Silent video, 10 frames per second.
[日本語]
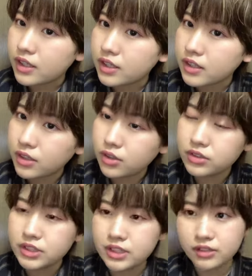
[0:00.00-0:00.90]
なんか横
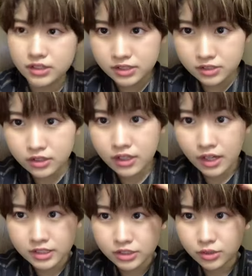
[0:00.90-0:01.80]
内先生私のなんか
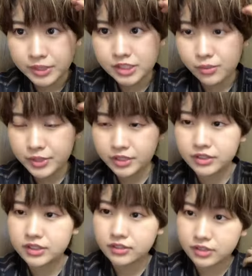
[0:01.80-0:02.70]
足をめっちゃ褒めてくだ
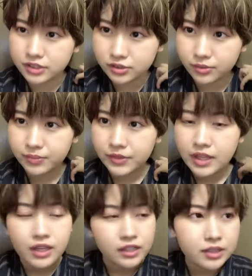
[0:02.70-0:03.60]
さるんですよ。
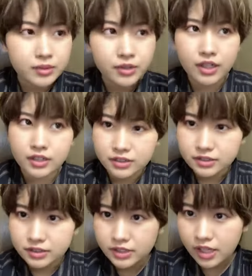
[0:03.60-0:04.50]
君は
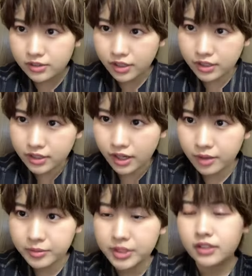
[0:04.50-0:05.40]
スタイルがいいからみ
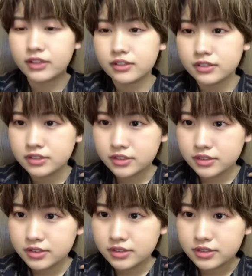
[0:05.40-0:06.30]
たいな、
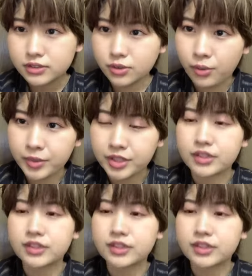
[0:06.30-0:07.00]
すごい褒めてくだ